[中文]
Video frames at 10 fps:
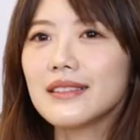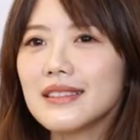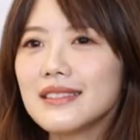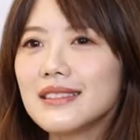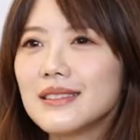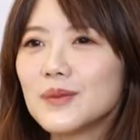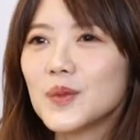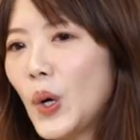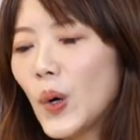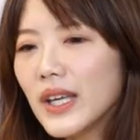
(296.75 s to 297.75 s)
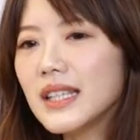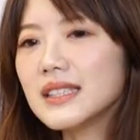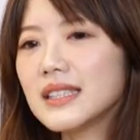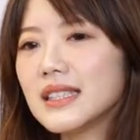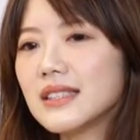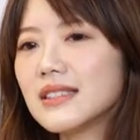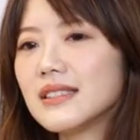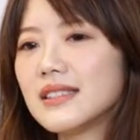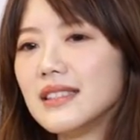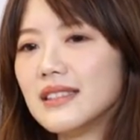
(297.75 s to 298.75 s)
但是婚姻这件
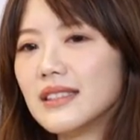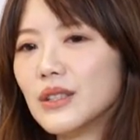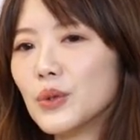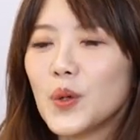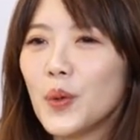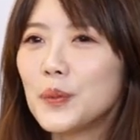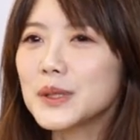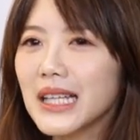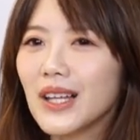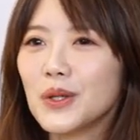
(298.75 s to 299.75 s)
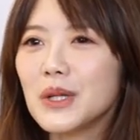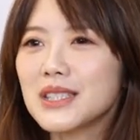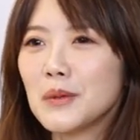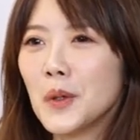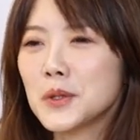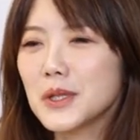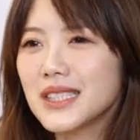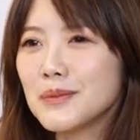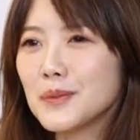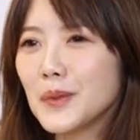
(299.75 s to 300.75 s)
事情呢，我不晓得为什么，我就
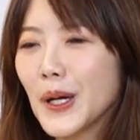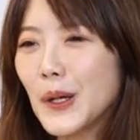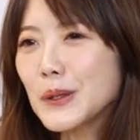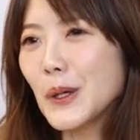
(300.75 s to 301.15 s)
是没有